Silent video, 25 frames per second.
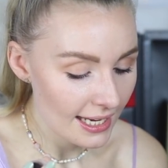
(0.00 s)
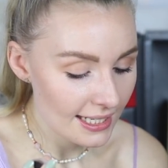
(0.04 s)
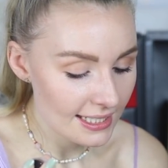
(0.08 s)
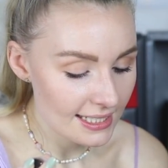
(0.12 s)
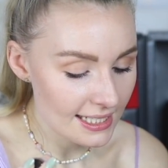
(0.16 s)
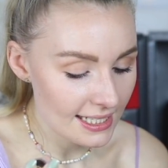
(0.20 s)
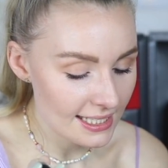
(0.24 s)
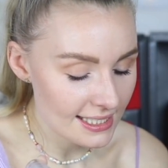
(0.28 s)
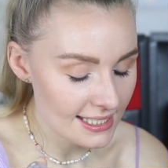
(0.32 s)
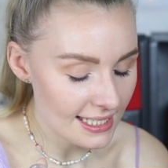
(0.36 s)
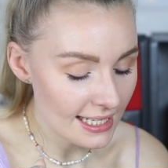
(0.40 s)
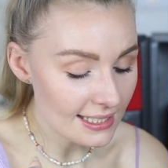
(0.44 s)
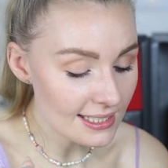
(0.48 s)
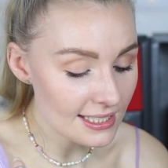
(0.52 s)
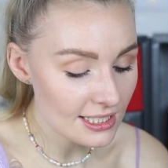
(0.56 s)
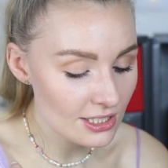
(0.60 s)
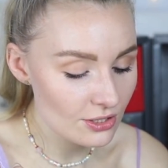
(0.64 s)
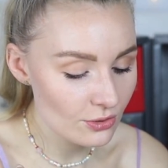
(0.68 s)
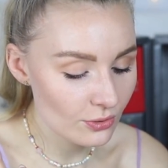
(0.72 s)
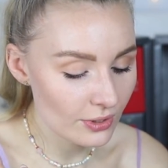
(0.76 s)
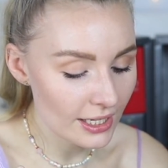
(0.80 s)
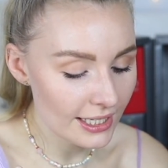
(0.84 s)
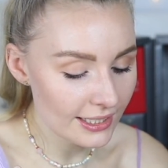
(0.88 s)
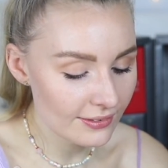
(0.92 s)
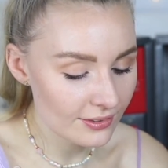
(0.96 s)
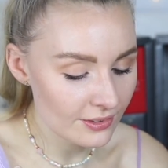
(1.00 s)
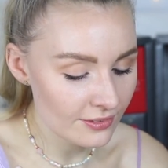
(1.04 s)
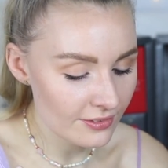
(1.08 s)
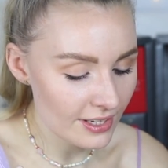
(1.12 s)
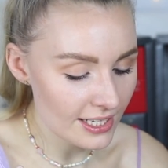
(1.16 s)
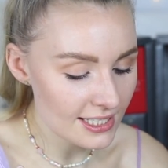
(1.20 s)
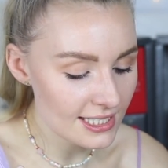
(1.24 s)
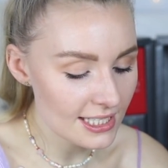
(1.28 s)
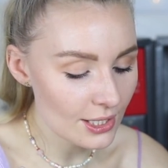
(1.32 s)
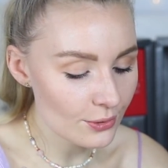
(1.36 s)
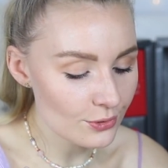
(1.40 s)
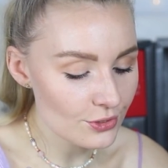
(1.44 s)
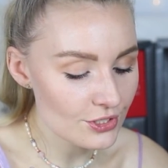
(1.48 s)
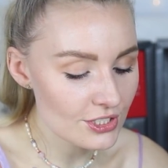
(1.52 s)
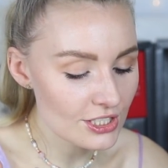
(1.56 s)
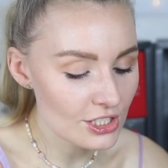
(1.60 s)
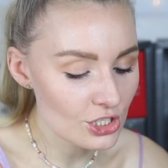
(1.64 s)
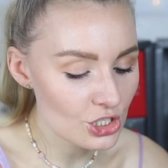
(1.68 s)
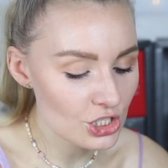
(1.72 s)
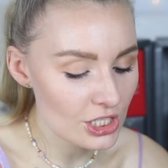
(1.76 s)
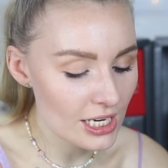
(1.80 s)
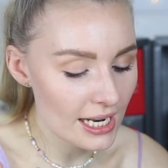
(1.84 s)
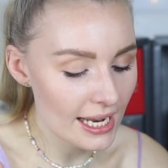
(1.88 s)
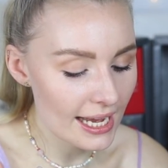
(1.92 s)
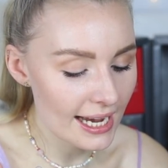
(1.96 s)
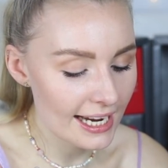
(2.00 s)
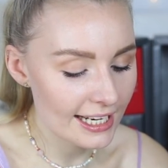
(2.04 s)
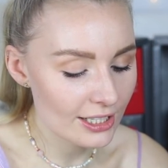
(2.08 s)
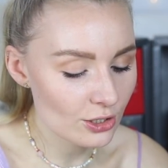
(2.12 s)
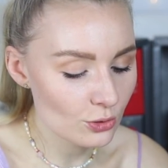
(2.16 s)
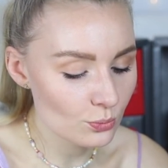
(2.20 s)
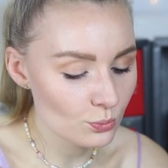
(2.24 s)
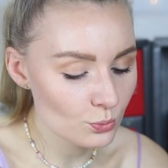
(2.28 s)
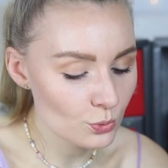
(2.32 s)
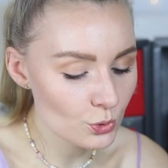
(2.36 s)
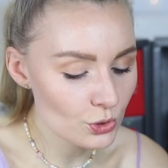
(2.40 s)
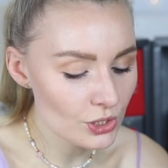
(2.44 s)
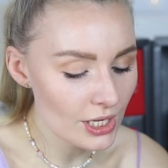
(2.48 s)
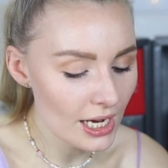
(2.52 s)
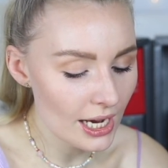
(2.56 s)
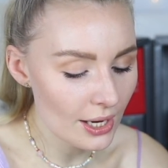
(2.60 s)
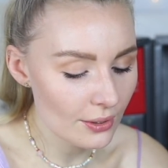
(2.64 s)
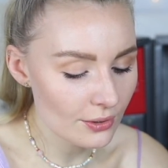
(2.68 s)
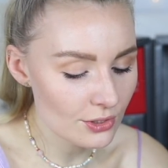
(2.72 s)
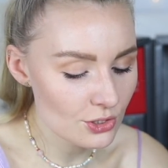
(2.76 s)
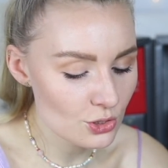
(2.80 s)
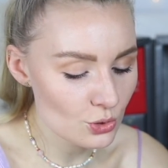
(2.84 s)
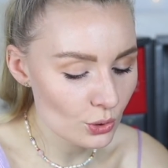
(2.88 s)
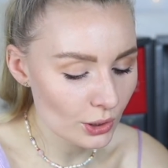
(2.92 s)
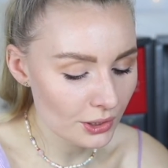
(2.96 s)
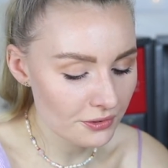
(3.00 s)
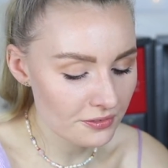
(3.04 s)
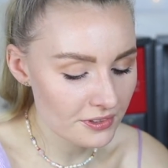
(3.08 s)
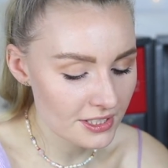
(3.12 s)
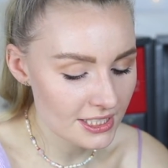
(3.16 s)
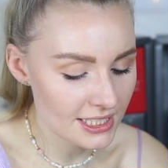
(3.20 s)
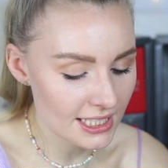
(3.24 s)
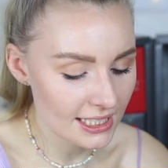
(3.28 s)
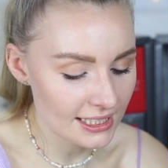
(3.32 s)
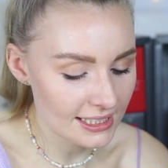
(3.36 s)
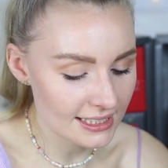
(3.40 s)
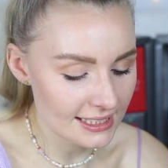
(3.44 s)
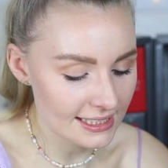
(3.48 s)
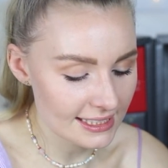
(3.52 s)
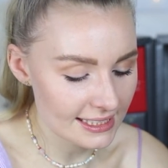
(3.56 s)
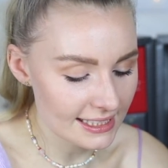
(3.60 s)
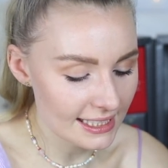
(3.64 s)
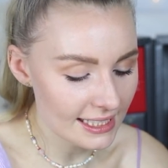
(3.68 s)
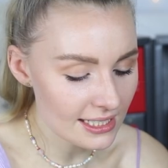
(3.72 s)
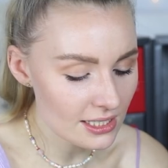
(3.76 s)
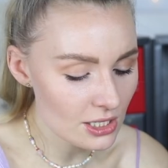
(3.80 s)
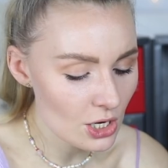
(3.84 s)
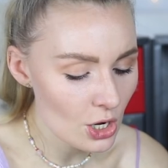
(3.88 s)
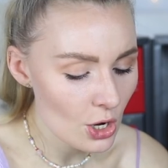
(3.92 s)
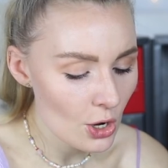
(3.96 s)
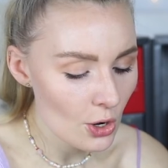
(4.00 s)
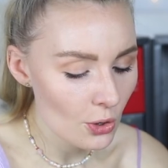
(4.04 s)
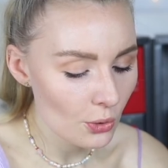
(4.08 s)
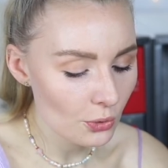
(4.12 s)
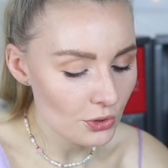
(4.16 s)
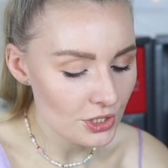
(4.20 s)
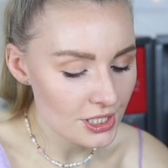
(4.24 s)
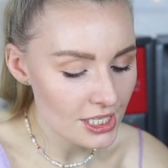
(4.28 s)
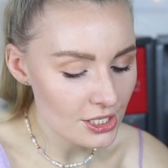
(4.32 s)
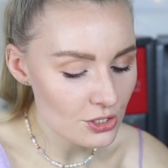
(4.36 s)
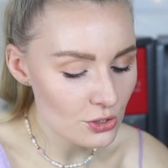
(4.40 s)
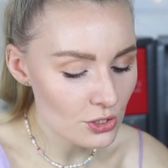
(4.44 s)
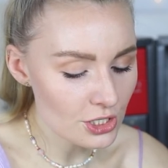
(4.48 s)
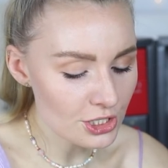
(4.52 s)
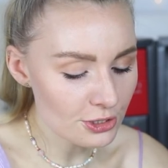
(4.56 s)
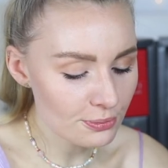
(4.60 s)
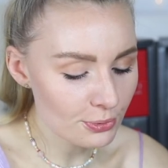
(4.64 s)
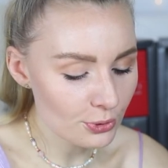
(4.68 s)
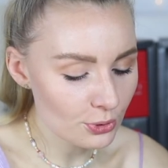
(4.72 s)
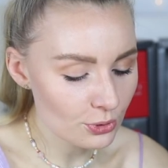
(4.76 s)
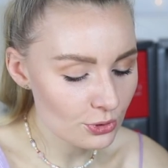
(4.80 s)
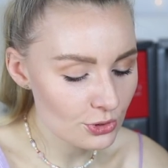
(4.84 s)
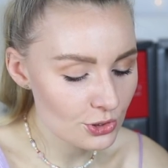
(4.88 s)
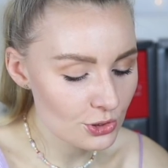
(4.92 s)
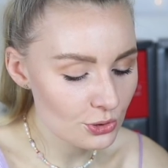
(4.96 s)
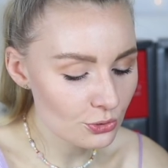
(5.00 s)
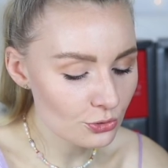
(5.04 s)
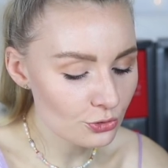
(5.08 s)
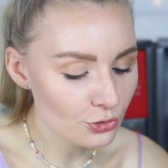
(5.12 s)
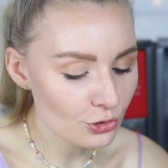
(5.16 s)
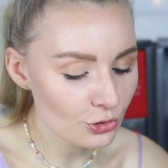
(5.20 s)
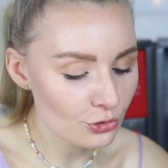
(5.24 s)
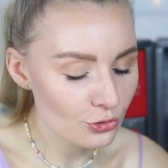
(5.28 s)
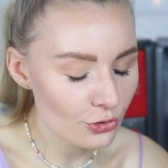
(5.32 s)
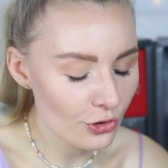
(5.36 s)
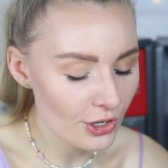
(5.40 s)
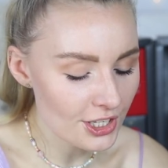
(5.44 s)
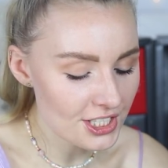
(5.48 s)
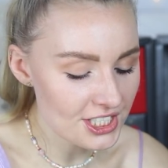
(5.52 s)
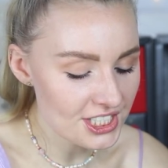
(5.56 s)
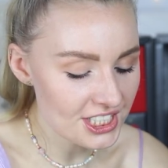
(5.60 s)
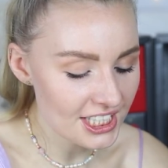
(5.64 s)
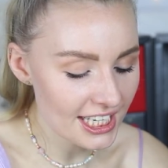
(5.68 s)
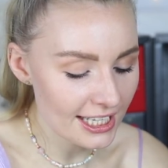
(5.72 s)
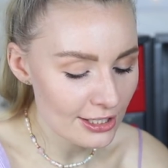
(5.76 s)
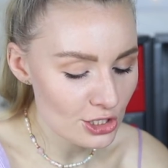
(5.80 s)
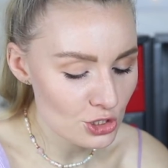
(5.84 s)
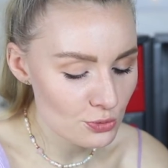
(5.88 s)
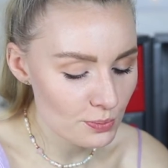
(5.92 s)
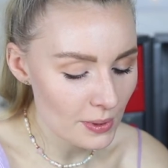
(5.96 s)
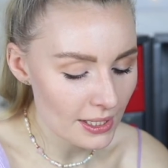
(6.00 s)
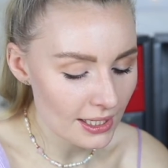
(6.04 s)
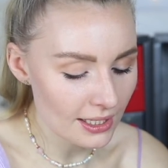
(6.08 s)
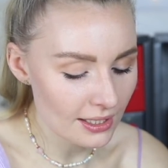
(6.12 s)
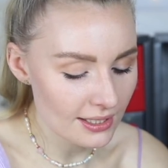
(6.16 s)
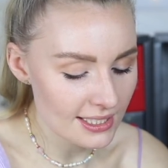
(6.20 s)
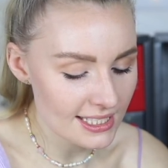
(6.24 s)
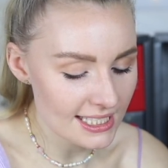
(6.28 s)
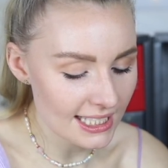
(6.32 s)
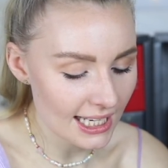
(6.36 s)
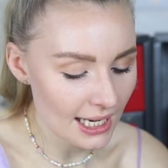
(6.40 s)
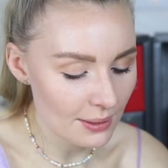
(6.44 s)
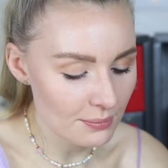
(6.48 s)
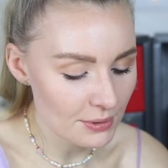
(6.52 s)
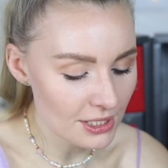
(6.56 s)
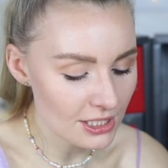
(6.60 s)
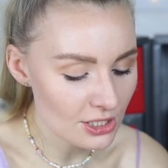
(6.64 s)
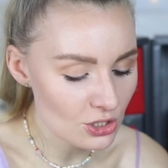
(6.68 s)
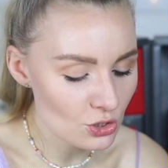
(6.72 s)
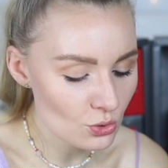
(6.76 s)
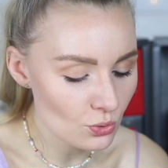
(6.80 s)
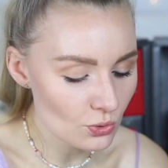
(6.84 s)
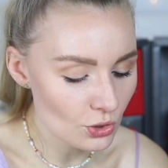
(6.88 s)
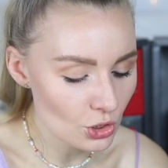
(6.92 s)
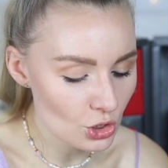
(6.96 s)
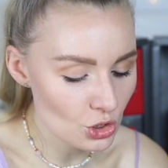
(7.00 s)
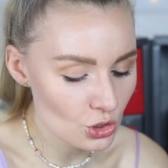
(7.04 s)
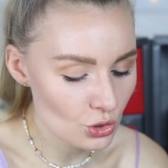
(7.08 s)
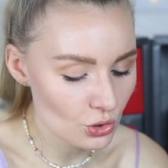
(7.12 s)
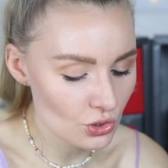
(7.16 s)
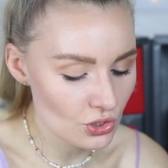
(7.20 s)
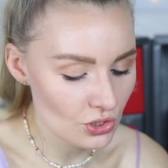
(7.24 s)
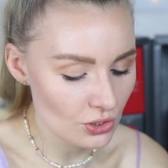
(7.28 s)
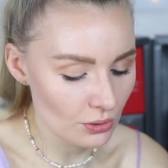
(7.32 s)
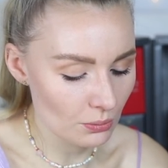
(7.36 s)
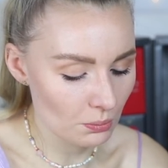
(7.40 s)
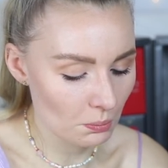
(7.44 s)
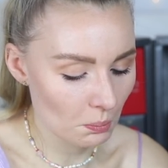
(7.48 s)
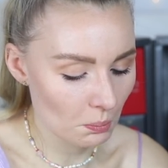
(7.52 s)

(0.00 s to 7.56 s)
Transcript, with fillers: Die Essenz ist so leicht wie Wasser und zieht schnell ein, um müde Haut zu revitalisieren und die natürliche Produktion von feuchtigkeitsspendenden Ceramiden zu unterstützen. Das